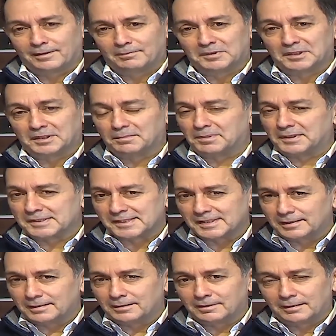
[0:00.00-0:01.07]
مثل
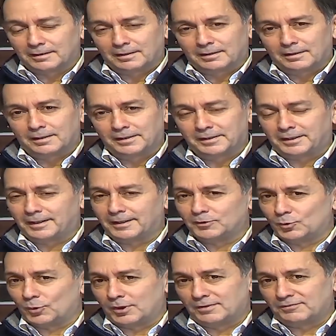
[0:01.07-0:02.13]
البرازيل هي كلها
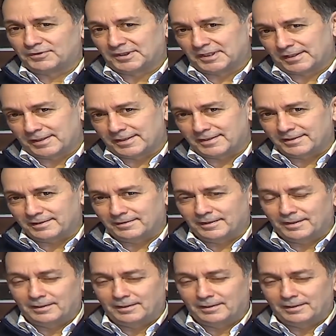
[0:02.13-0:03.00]
دول فيدراليه